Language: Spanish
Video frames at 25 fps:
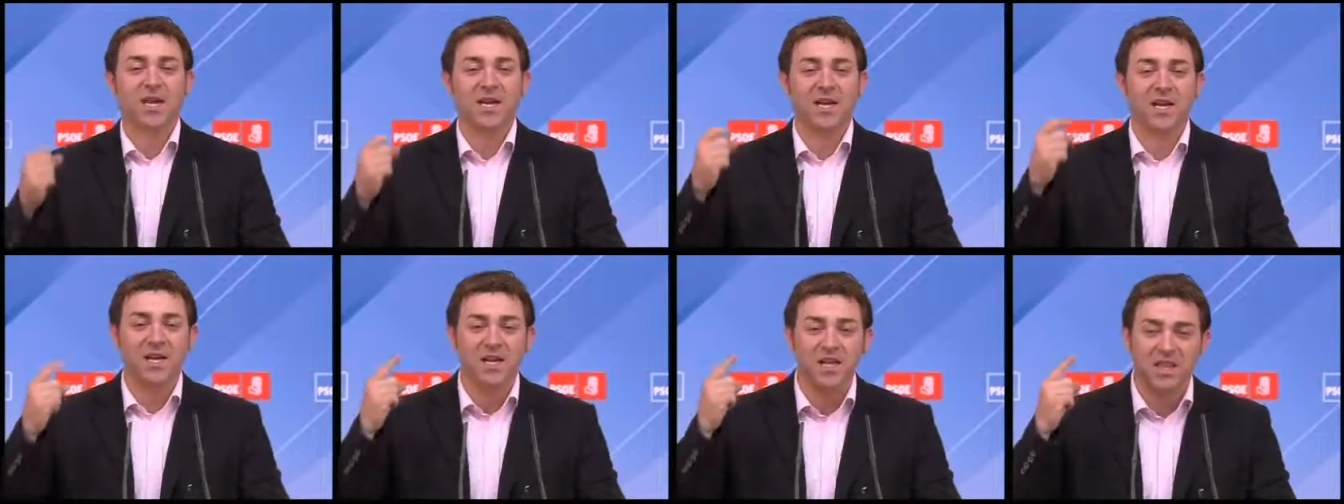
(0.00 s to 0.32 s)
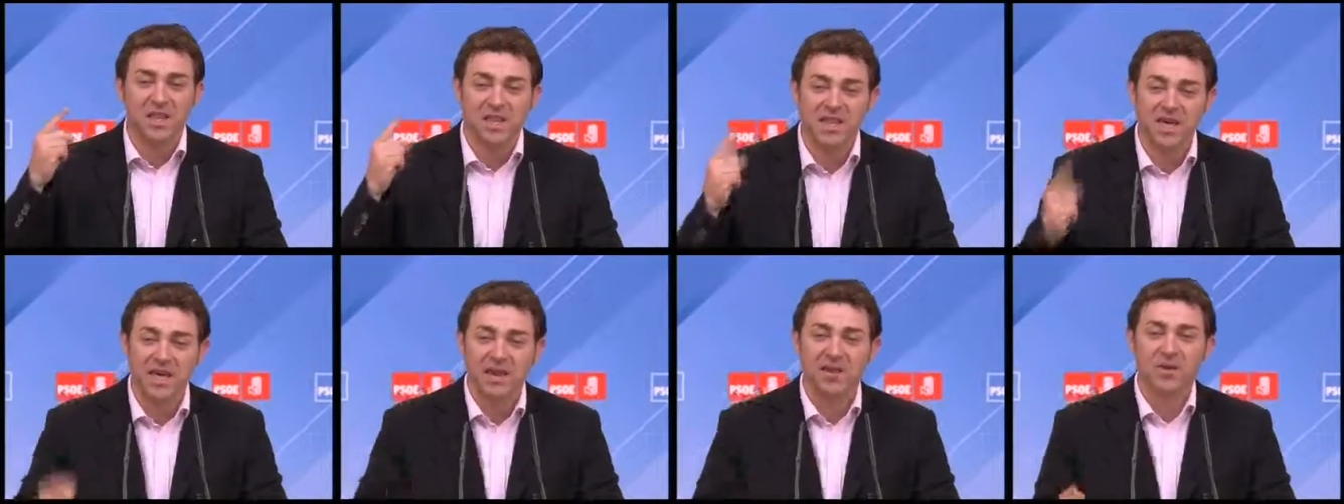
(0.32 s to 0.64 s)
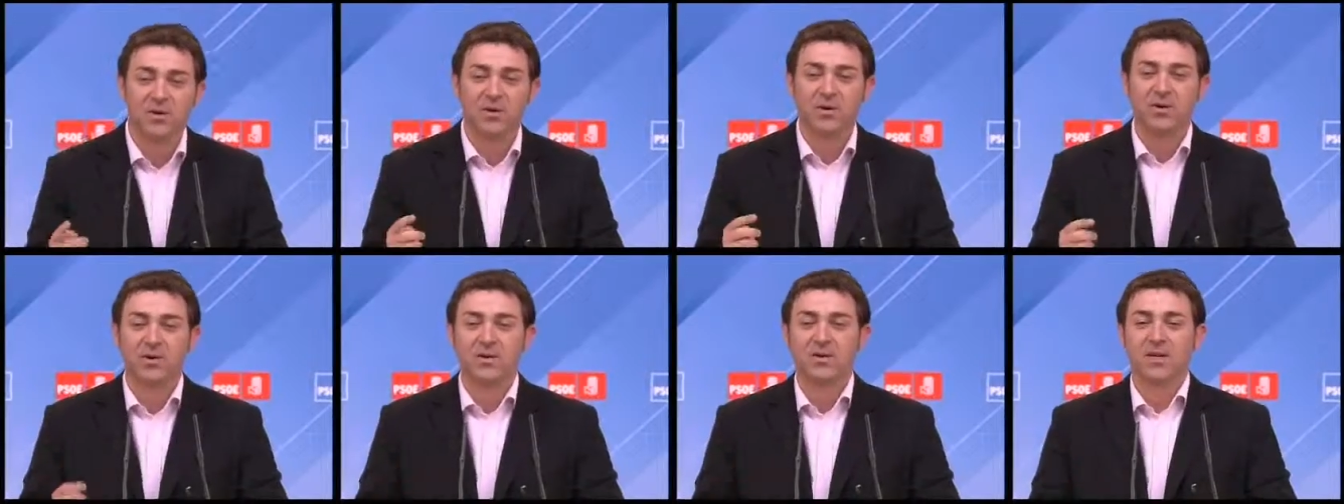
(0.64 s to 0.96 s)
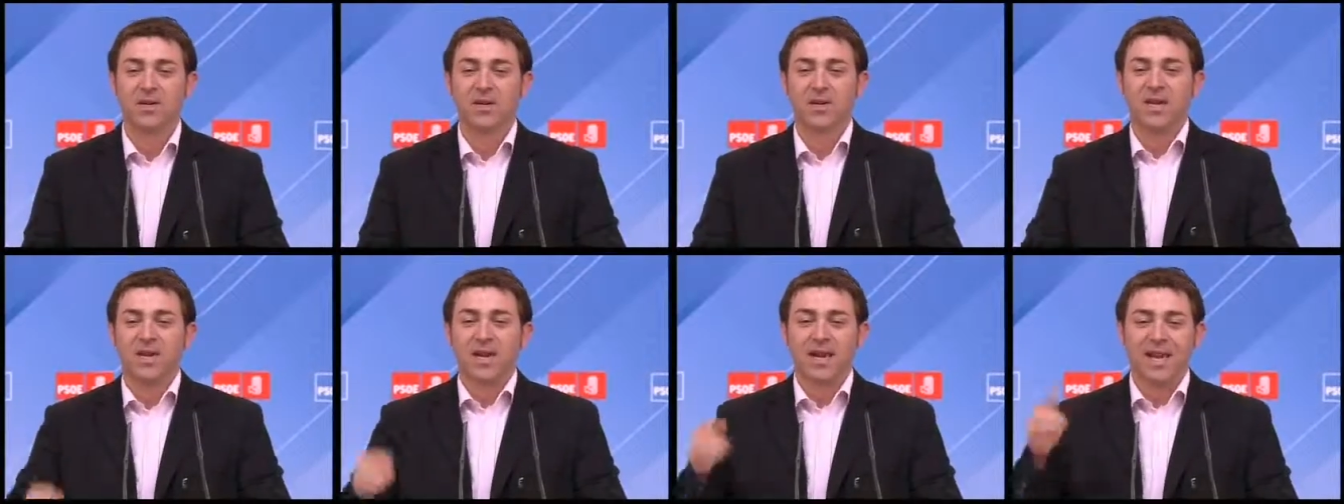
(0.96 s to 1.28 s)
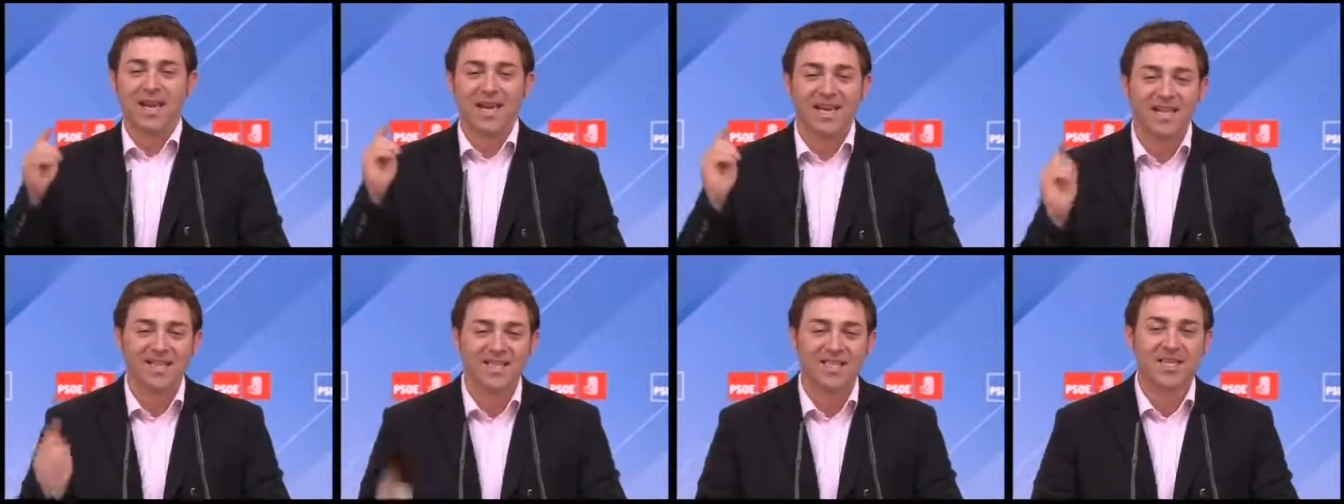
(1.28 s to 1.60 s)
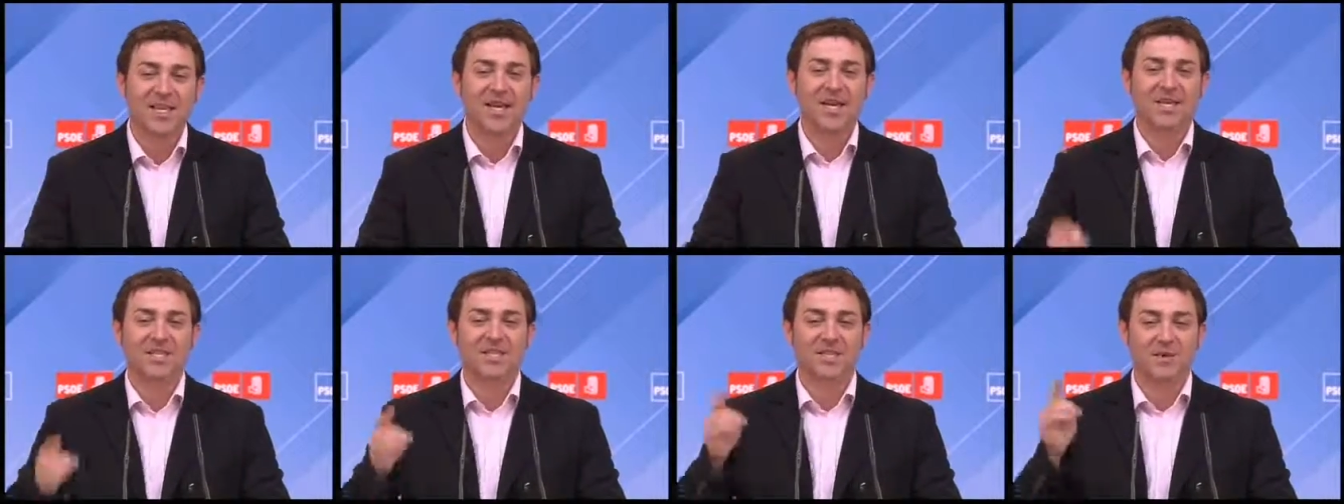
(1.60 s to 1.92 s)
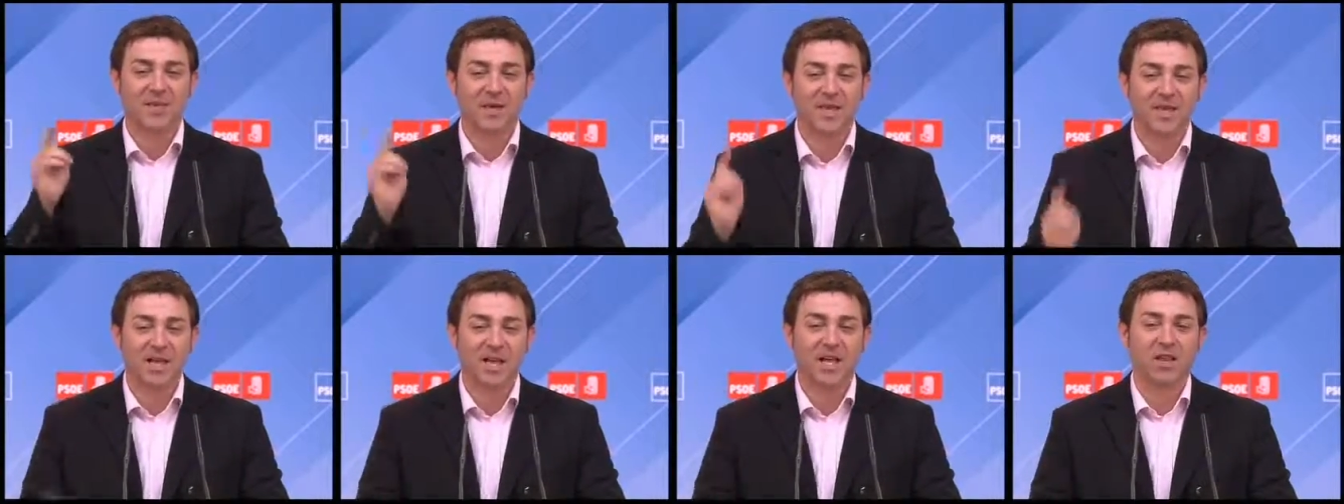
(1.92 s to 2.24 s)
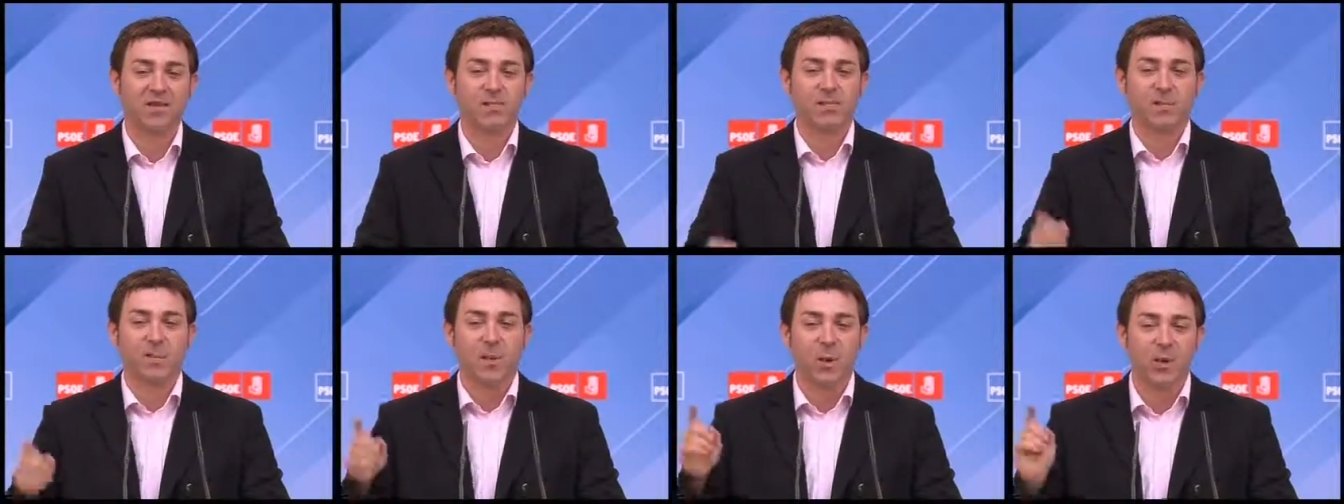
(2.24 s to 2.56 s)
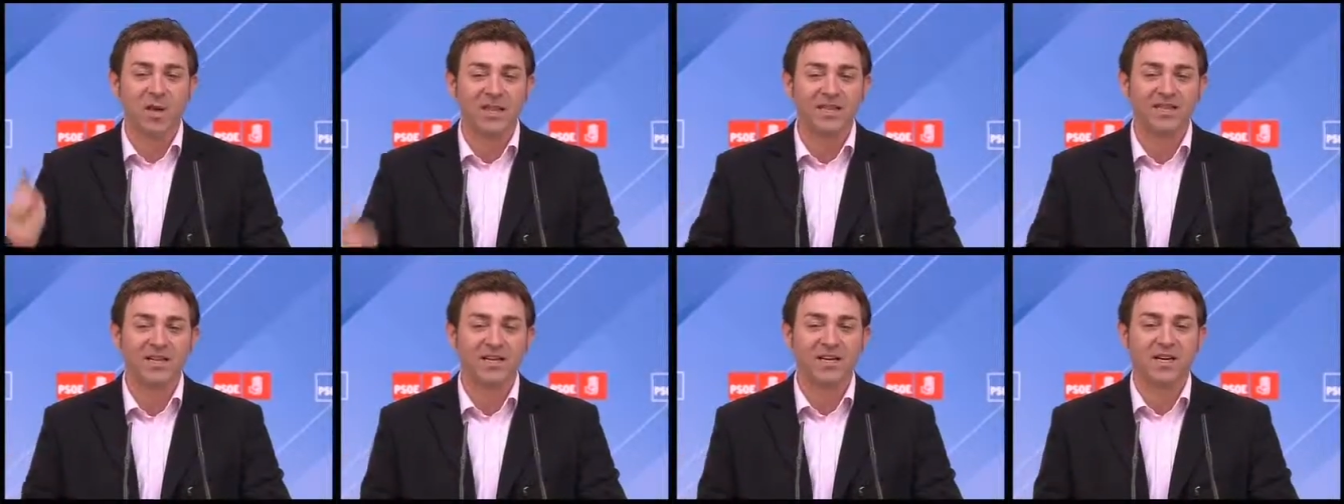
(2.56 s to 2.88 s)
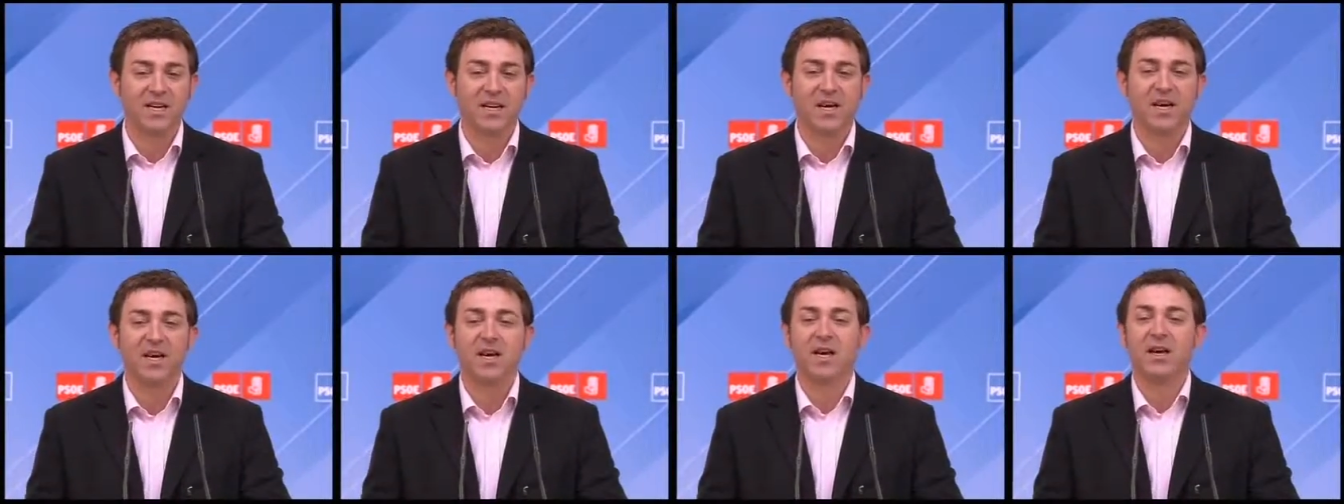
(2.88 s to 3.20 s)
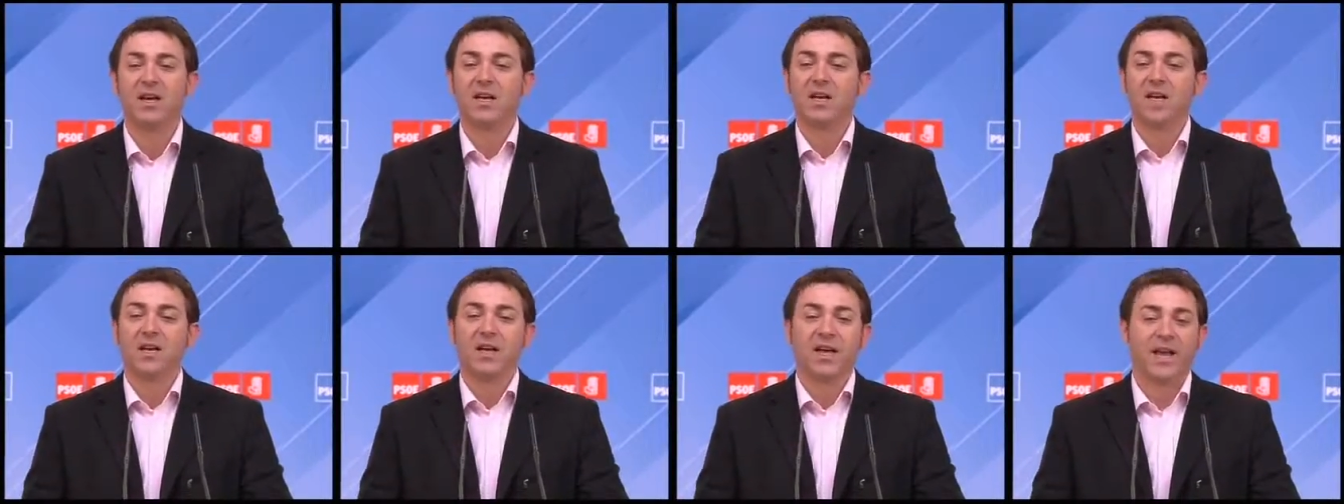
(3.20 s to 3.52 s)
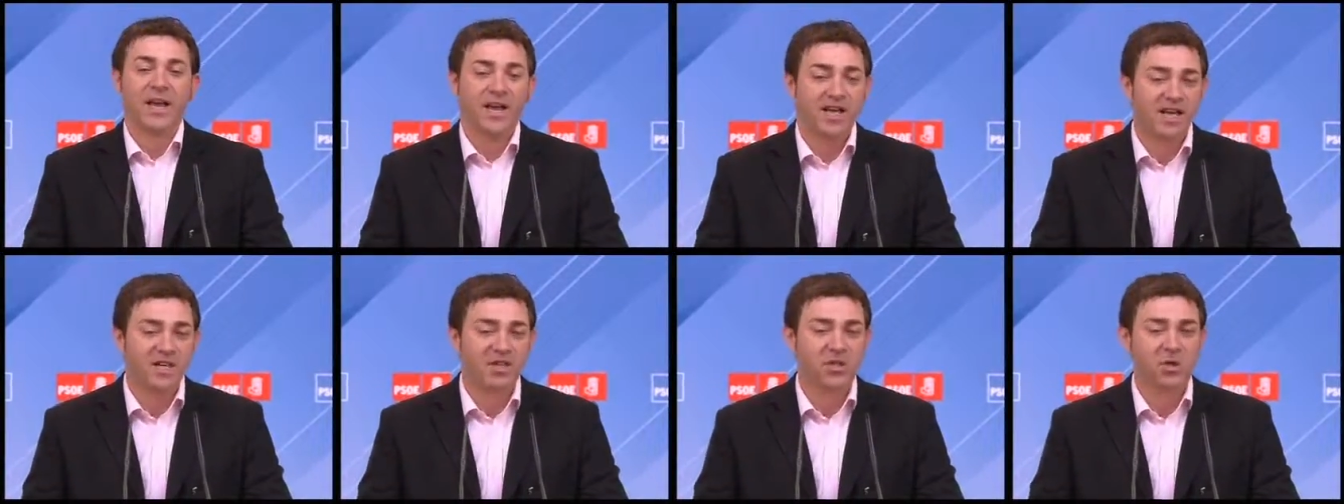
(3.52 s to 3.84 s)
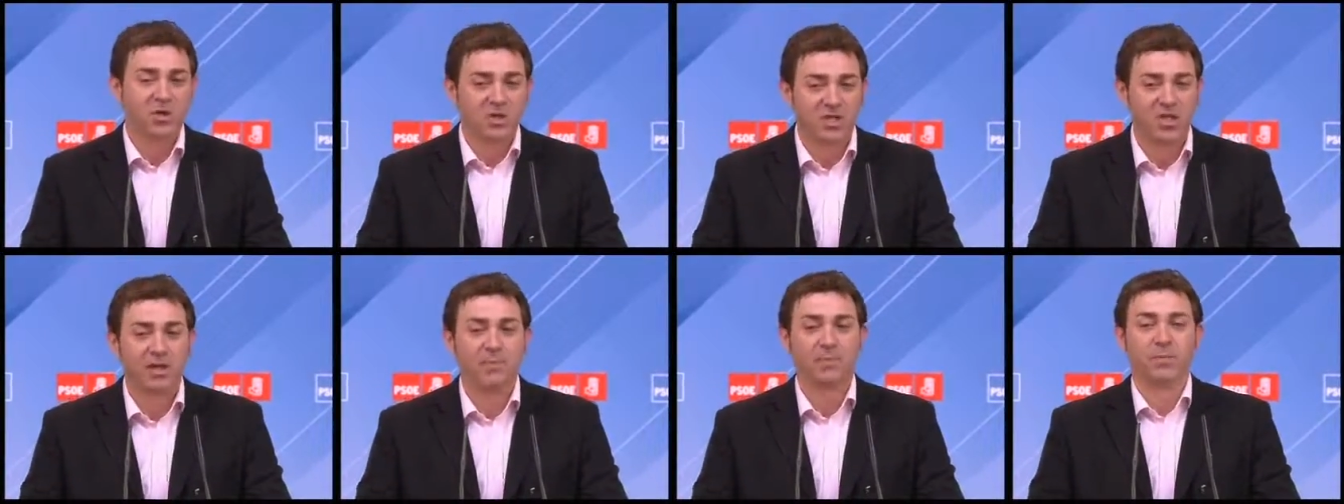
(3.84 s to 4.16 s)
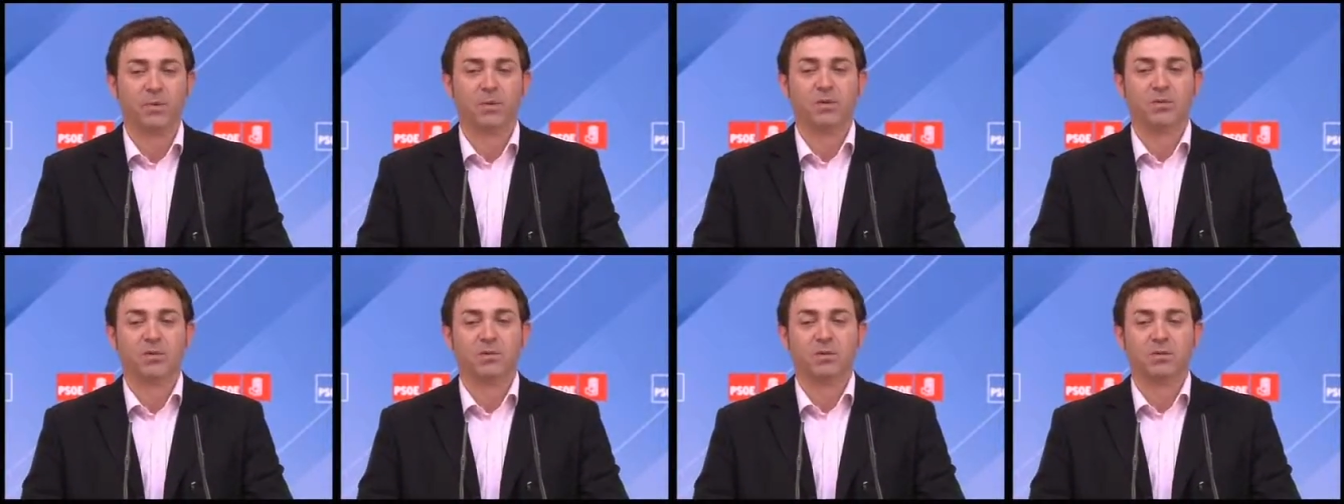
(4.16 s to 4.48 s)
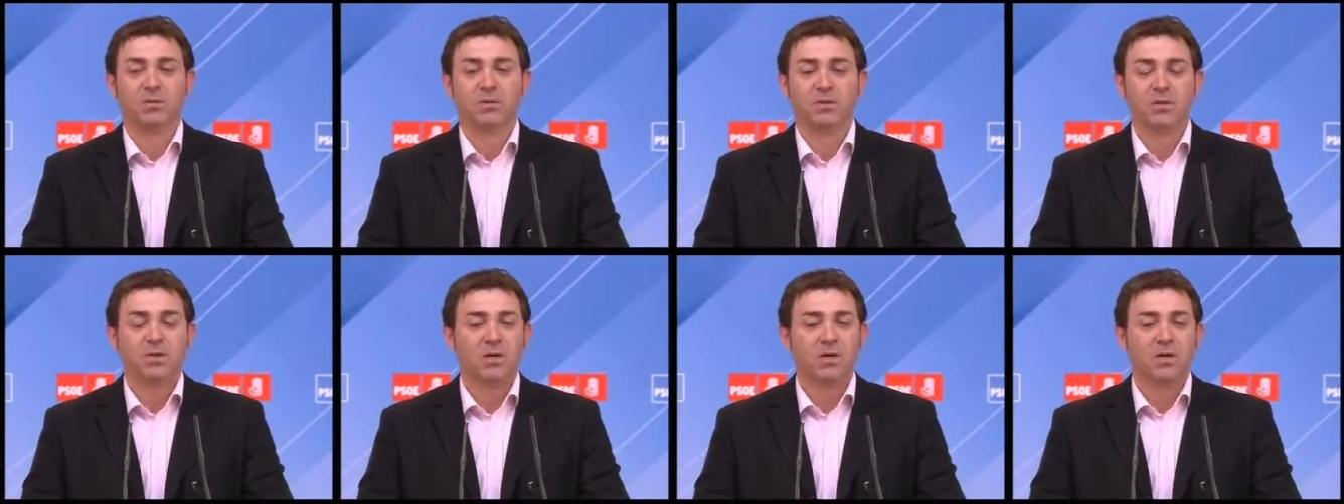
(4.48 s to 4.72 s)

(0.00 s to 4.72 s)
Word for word: que han iniciado esta actividad política en estos tiempos.